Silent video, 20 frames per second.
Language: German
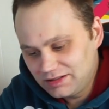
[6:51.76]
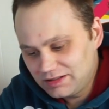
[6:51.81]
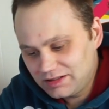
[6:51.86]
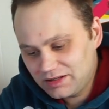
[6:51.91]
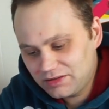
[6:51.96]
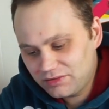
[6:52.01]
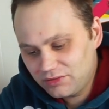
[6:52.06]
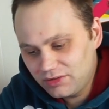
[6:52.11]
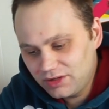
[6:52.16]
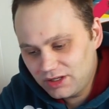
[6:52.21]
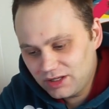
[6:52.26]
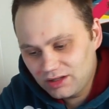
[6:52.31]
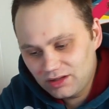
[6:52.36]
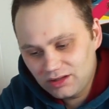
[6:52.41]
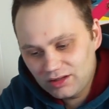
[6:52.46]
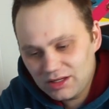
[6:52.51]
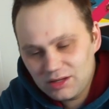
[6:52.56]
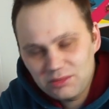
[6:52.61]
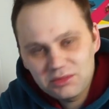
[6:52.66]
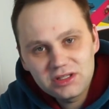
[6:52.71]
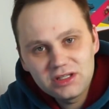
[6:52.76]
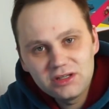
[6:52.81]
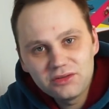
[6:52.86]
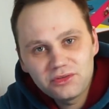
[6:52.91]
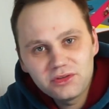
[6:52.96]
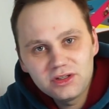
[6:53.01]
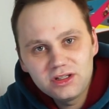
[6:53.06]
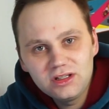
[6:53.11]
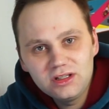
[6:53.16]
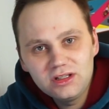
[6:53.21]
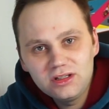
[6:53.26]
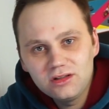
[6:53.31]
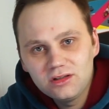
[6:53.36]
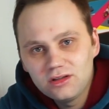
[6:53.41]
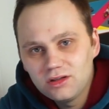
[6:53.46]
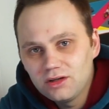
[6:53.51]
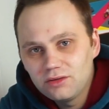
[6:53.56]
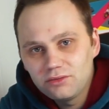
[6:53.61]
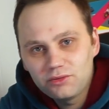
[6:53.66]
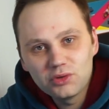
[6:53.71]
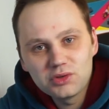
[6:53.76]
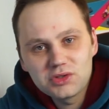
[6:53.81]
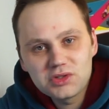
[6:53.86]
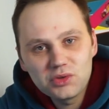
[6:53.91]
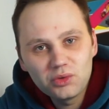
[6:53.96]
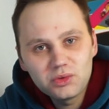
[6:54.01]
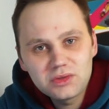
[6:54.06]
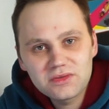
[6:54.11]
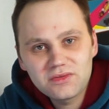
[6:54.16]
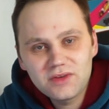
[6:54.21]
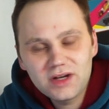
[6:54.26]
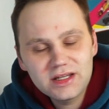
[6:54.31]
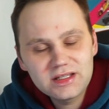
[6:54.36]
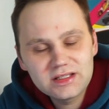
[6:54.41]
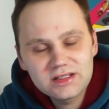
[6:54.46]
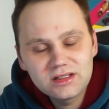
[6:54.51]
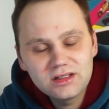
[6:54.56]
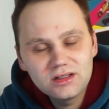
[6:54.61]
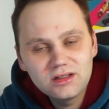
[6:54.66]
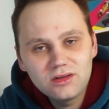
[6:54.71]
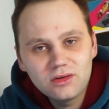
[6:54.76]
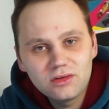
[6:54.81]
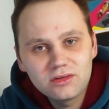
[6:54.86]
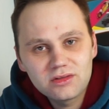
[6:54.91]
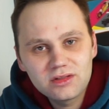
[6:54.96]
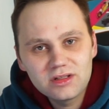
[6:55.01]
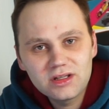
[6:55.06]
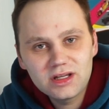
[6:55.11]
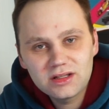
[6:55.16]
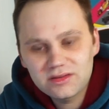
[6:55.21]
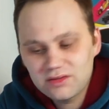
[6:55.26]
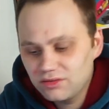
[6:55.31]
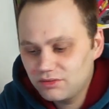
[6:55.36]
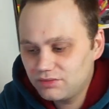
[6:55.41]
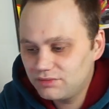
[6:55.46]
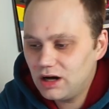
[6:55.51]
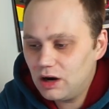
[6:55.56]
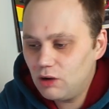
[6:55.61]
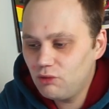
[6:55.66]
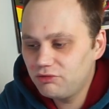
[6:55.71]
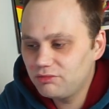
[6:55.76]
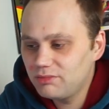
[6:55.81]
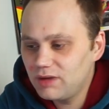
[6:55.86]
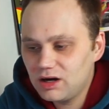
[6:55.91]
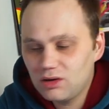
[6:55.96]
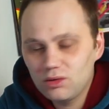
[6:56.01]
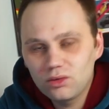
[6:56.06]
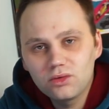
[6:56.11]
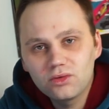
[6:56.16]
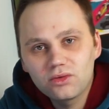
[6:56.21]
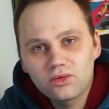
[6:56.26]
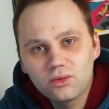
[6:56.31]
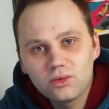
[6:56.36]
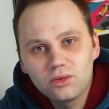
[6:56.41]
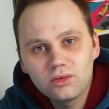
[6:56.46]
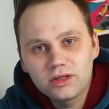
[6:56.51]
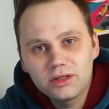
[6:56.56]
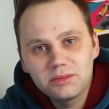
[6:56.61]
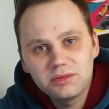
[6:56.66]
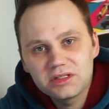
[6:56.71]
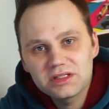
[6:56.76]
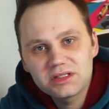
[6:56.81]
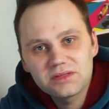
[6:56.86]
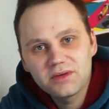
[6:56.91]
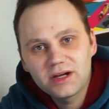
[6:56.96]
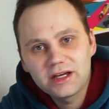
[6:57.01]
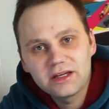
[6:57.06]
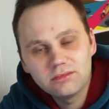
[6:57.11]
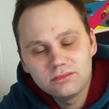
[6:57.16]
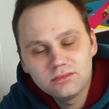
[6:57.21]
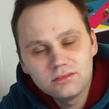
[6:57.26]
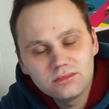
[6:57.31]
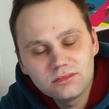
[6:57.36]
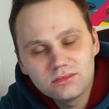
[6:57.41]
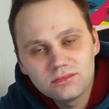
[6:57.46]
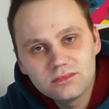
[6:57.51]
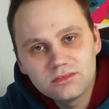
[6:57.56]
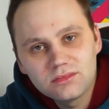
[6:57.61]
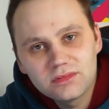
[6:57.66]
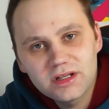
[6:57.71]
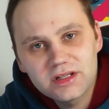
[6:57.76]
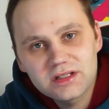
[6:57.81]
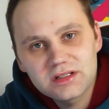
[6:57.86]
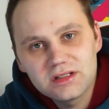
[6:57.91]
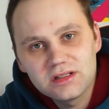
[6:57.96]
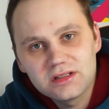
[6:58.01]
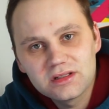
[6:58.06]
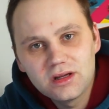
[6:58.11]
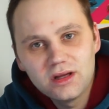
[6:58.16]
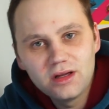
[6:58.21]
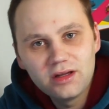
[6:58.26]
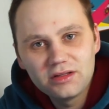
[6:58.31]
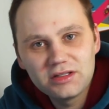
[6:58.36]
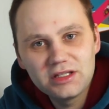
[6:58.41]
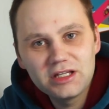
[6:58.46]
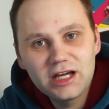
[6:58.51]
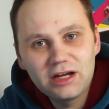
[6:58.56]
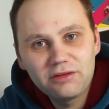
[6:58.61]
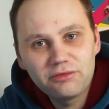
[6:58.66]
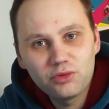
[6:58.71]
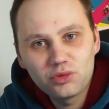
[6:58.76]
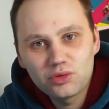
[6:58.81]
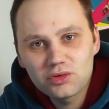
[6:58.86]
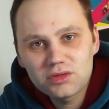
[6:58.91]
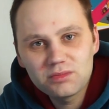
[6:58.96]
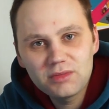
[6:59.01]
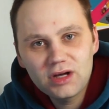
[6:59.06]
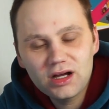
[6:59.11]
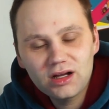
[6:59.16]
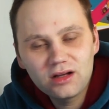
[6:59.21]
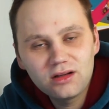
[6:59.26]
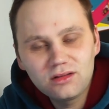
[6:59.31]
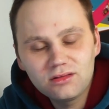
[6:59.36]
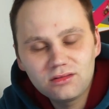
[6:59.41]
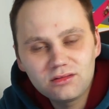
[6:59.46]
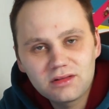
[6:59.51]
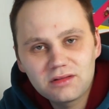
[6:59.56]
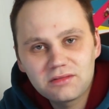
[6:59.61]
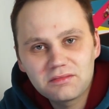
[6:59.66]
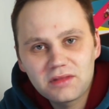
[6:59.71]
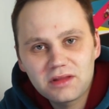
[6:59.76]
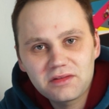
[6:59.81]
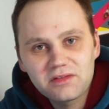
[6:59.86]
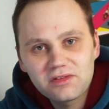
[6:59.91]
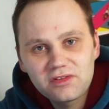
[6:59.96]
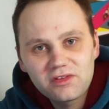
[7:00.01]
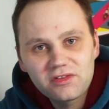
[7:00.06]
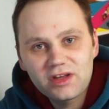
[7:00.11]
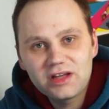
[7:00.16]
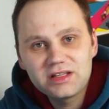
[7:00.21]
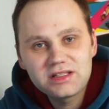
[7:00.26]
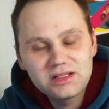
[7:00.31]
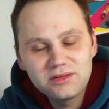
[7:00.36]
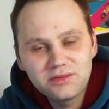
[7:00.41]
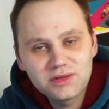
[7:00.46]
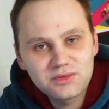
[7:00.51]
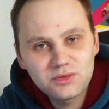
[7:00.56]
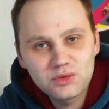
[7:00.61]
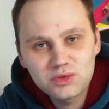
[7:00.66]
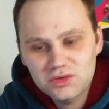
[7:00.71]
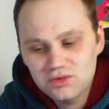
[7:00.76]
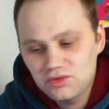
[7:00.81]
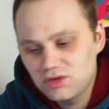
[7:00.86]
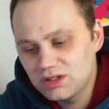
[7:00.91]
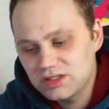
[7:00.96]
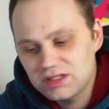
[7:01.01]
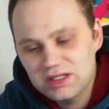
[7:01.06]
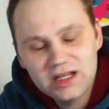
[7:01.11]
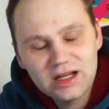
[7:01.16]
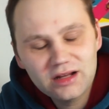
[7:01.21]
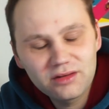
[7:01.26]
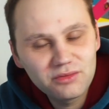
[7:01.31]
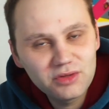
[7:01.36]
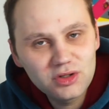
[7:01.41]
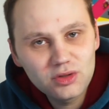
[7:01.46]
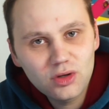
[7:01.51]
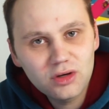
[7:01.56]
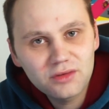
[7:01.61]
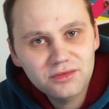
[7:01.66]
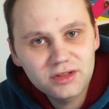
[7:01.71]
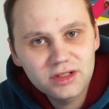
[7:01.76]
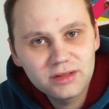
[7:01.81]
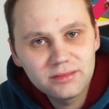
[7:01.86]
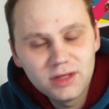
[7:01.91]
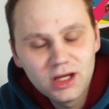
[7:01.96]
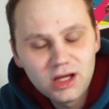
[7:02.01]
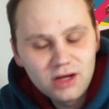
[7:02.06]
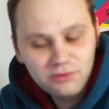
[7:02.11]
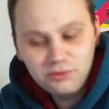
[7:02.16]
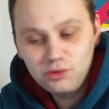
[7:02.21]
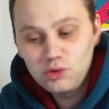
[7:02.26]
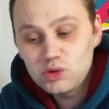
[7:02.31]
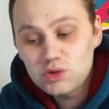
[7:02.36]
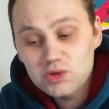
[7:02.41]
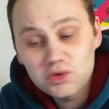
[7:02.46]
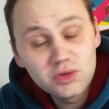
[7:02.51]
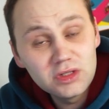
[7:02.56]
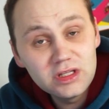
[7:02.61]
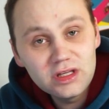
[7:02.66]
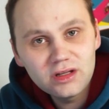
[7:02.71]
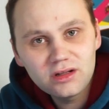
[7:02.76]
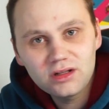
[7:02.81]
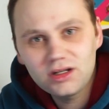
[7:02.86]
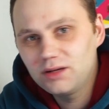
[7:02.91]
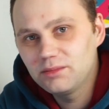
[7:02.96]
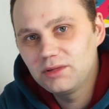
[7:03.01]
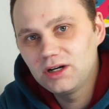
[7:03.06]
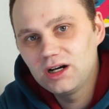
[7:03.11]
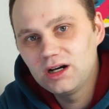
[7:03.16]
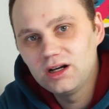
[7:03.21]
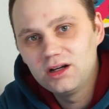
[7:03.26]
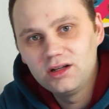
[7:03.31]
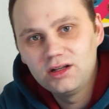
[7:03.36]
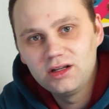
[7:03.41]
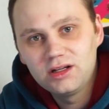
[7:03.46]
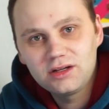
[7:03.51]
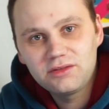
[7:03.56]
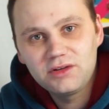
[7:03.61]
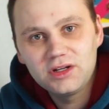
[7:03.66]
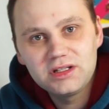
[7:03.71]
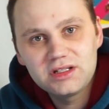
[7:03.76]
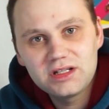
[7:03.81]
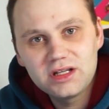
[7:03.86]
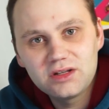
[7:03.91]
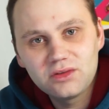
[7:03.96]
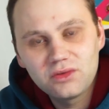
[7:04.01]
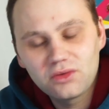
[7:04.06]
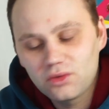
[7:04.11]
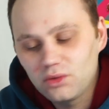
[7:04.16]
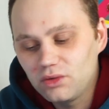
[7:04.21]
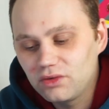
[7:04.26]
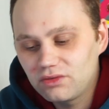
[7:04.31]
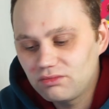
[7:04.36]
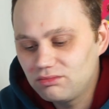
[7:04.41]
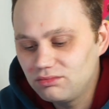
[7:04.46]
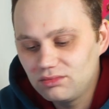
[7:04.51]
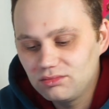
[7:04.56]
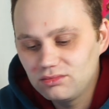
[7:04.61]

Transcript: Deswegen gebe ich hier für die Funktionsweise und die ganze Aufmachung und so gebe ich zwei Testis. Sie kann Fotos machen, das ist das Einzige, was funktioniert. Sie kann ein Video aufnehmen, funktioniert, aber Qualität und so ist